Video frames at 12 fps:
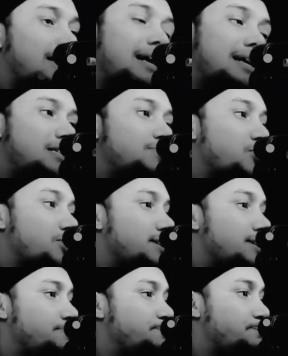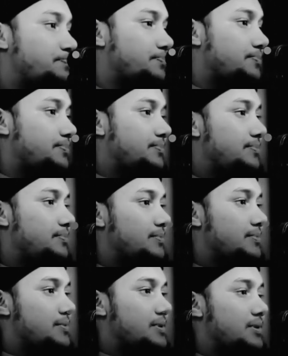একটা হাদিস পড়েছি
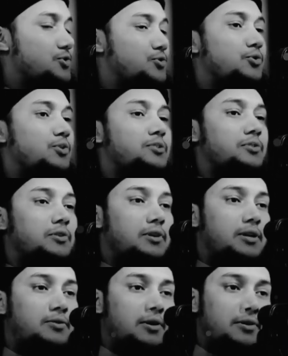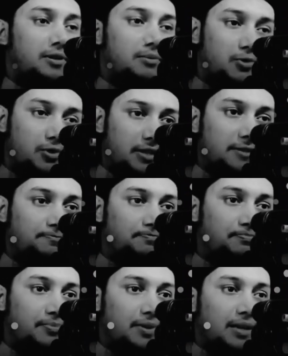রসুল্লাহ সাল্লাহ বলছেন
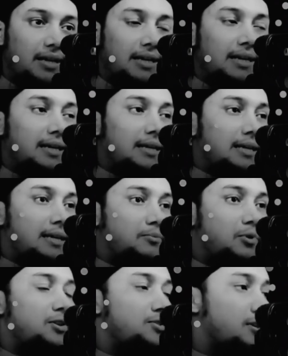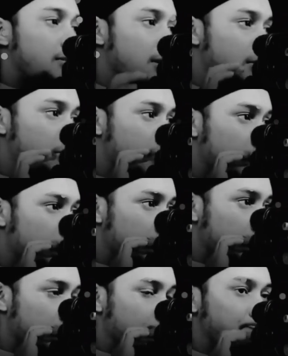বলেন সাল্লাহ আলী
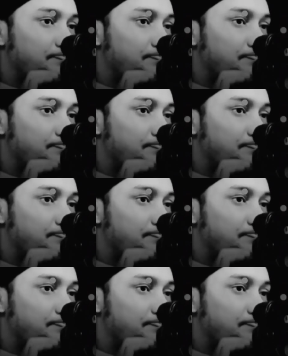হাসান